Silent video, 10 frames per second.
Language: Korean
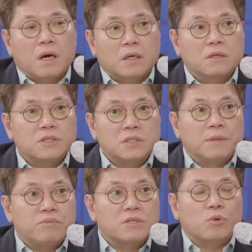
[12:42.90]
그것이 이제
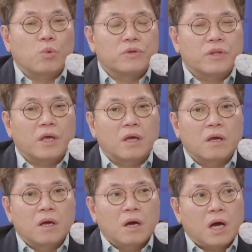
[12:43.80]
인플레이션 온 건데
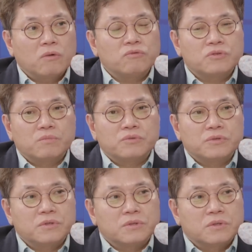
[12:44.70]
네. 한국
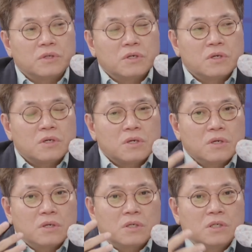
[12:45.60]
정부는
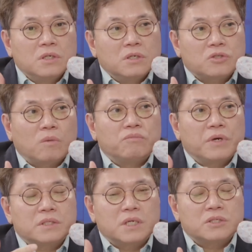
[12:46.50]
그
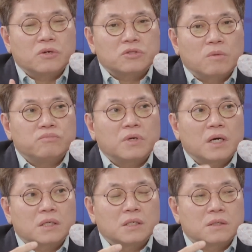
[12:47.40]
정부의 재정,
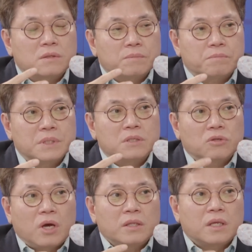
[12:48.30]
정부가 그 빚을
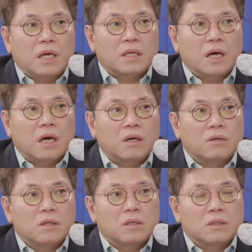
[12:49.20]
떠안는 게 아니라
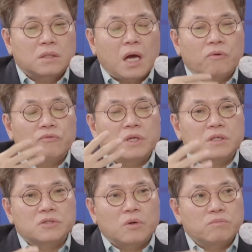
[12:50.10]
다 우리
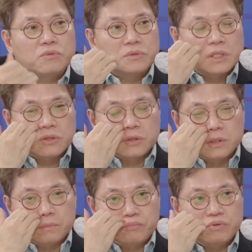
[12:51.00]
그 정부
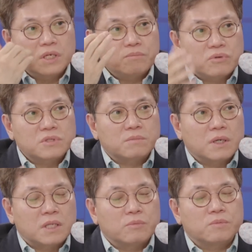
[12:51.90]
재정을 풀긴
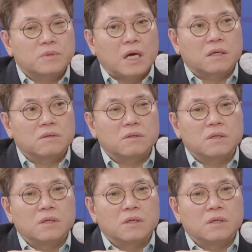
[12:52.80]
풀었지만 대부분 다 그거를